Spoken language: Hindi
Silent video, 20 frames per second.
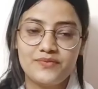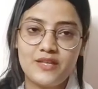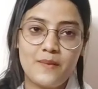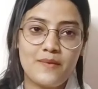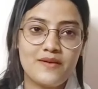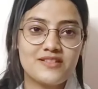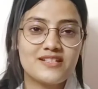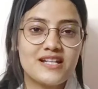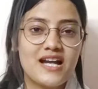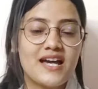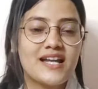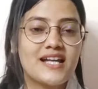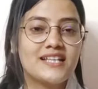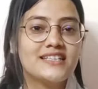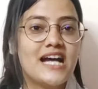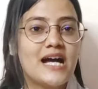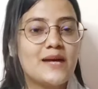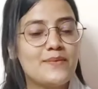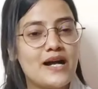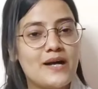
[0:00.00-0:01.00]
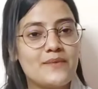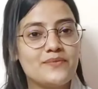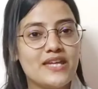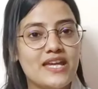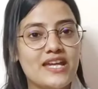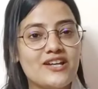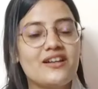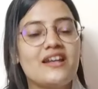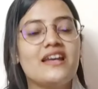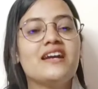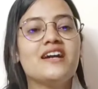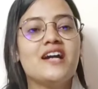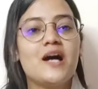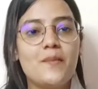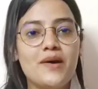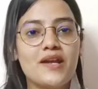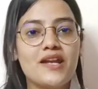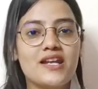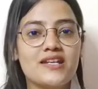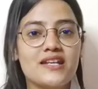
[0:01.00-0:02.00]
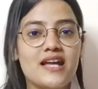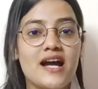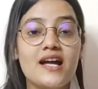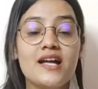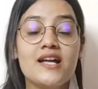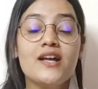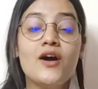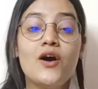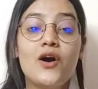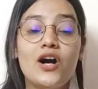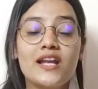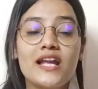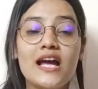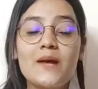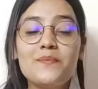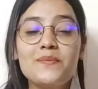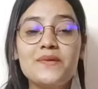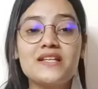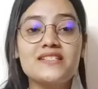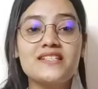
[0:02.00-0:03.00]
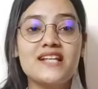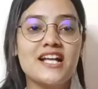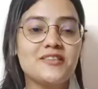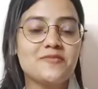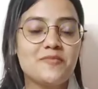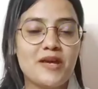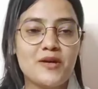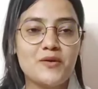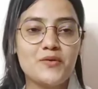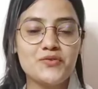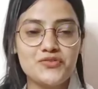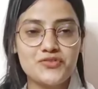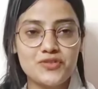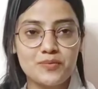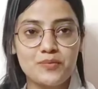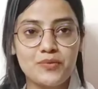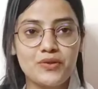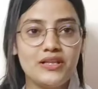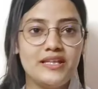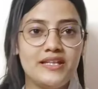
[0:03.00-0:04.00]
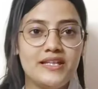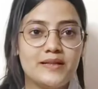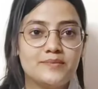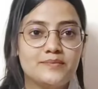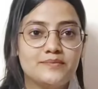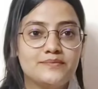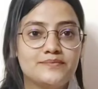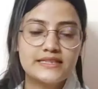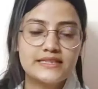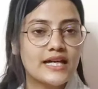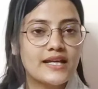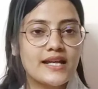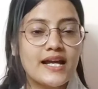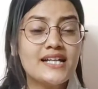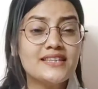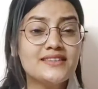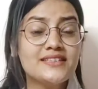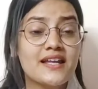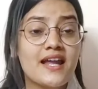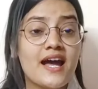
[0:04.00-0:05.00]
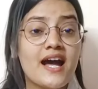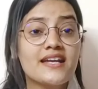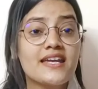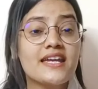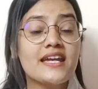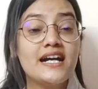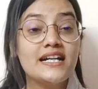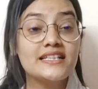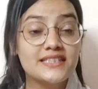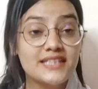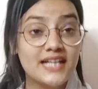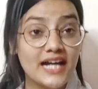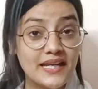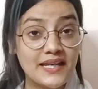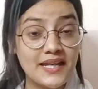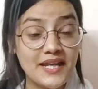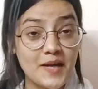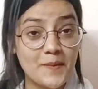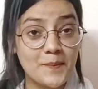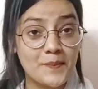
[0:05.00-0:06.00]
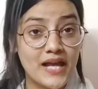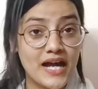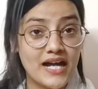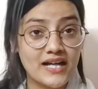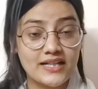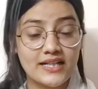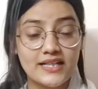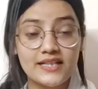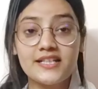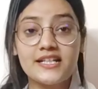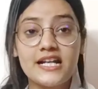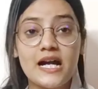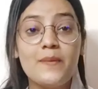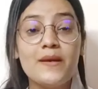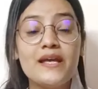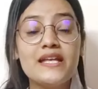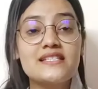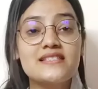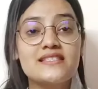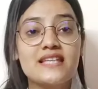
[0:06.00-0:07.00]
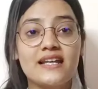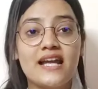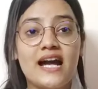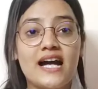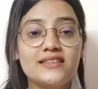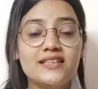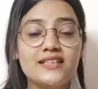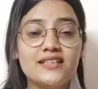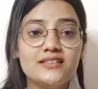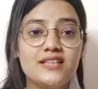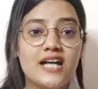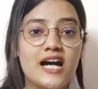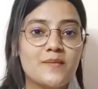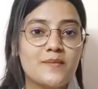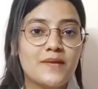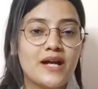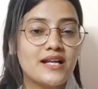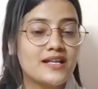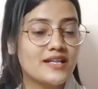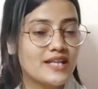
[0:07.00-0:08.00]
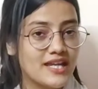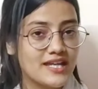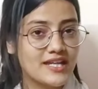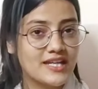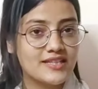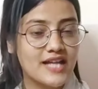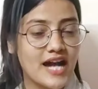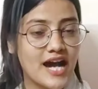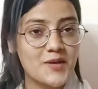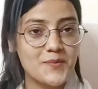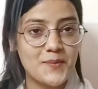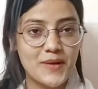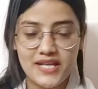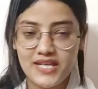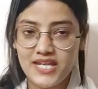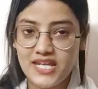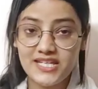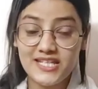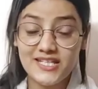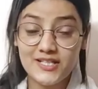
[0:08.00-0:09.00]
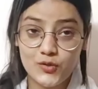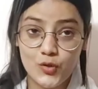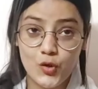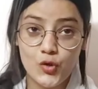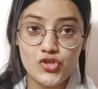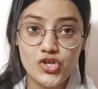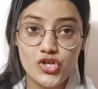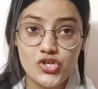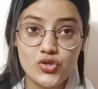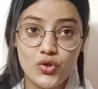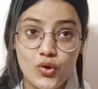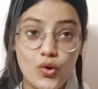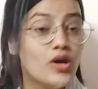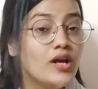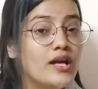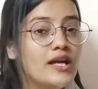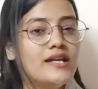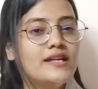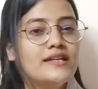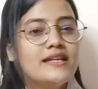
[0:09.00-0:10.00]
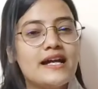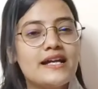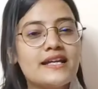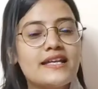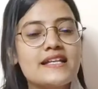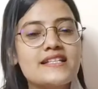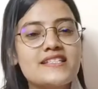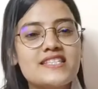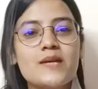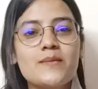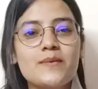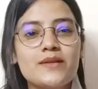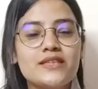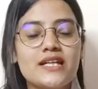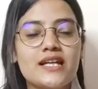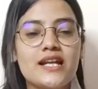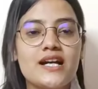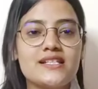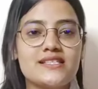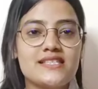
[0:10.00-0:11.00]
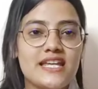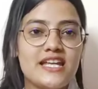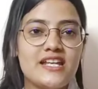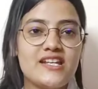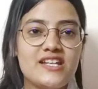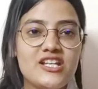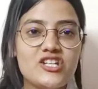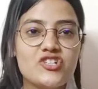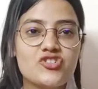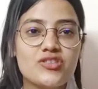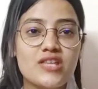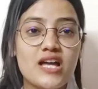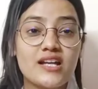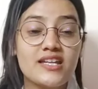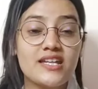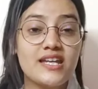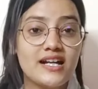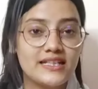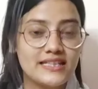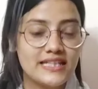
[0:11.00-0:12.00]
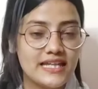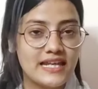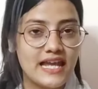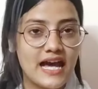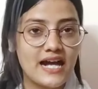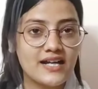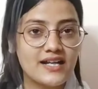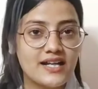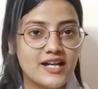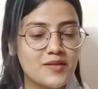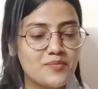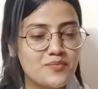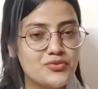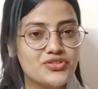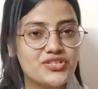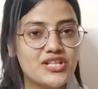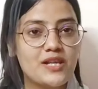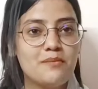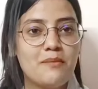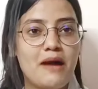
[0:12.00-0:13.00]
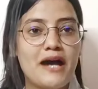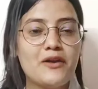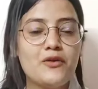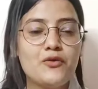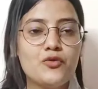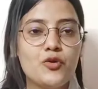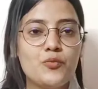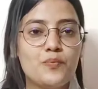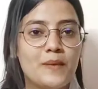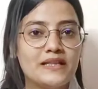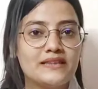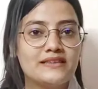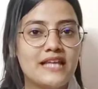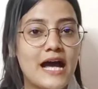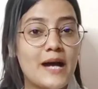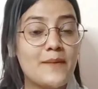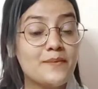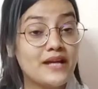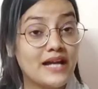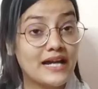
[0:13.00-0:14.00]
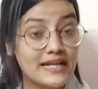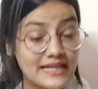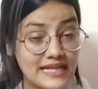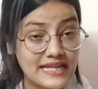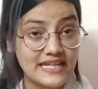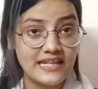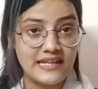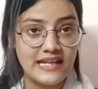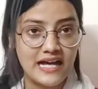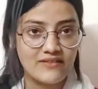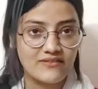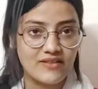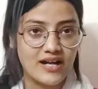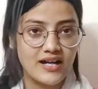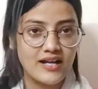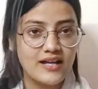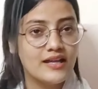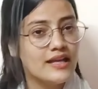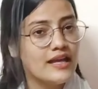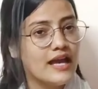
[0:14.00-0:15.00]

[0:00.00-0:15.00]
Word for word: नमस्कार आदाब आप देख रहे हैं खबर अड्डा और आपके साथ मैं हूं सुम्बुल इरम तरह तरह के हथकंडे अपनाकर कभी सनातन धर्म का ठेकेदार बनने की कोशिश हो या किसी भी तरह से नीचता की हदें लांग कर मुसलमानों को बदनाम करने के अलावा